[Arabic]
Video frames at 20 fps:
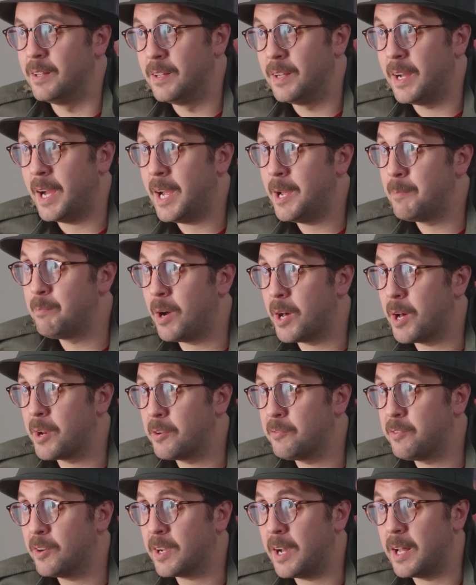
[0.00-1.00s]
آه، احب
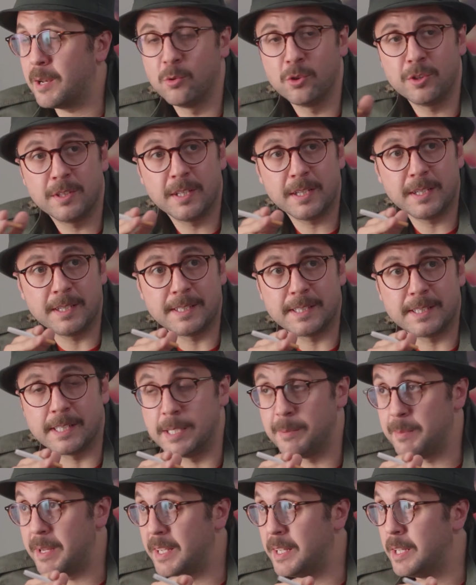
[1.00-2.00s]
اعرفك على المنتج
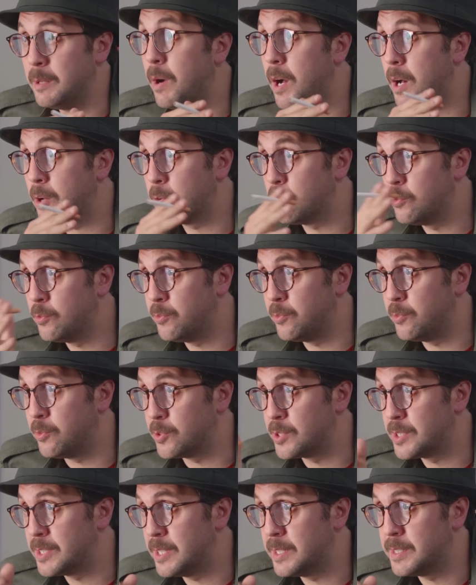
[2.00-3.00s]
السينمائي المعروف
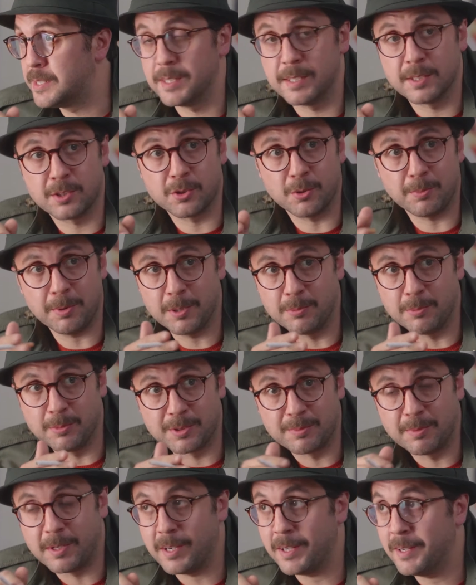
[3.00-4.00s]
استاذ صبحي
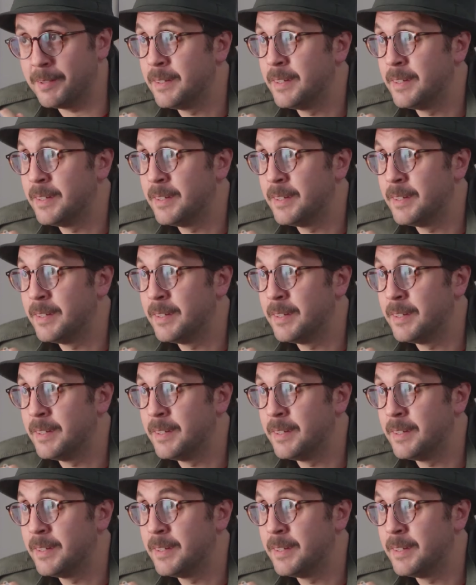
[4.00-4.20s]
مصباح